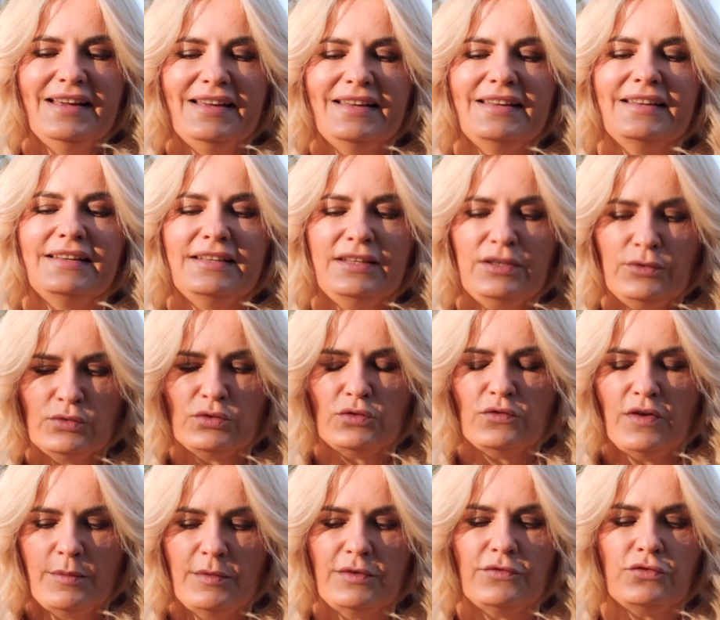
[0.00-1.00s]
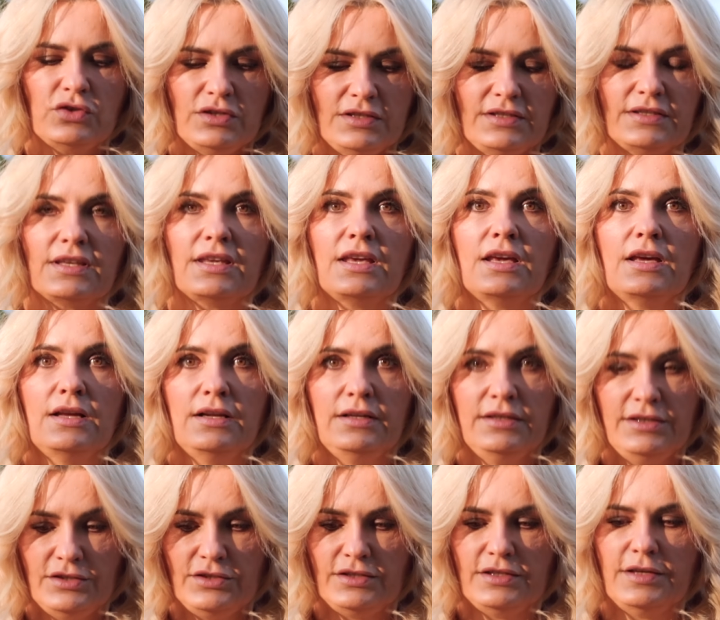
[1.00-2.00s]
e, i usuwamy wszystkie
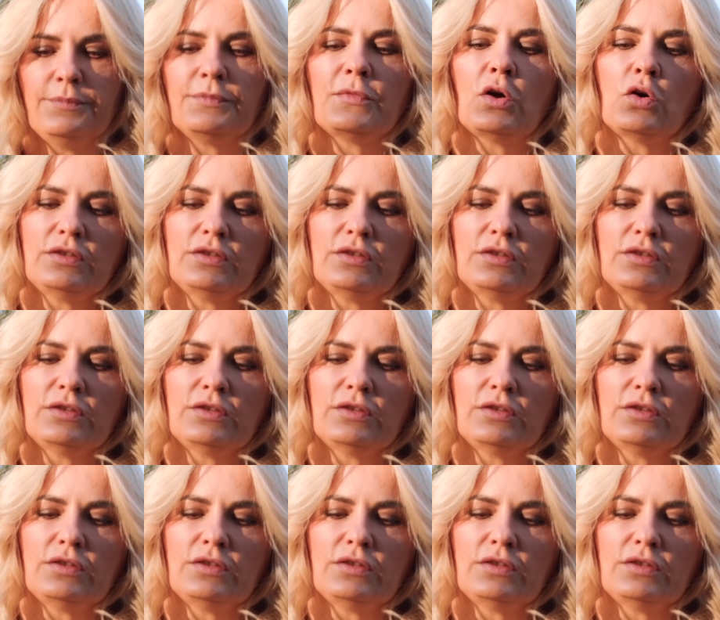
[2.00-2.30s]
liście.